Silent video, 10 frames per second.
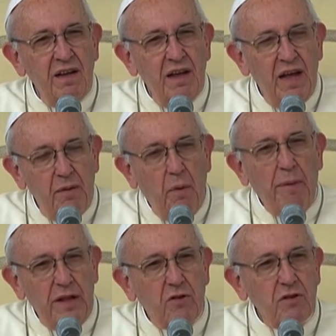è il
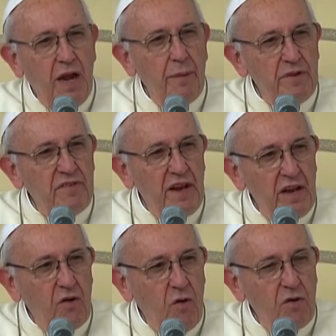momento della
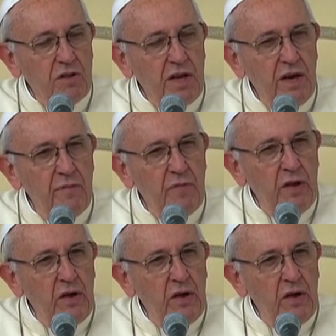misericordia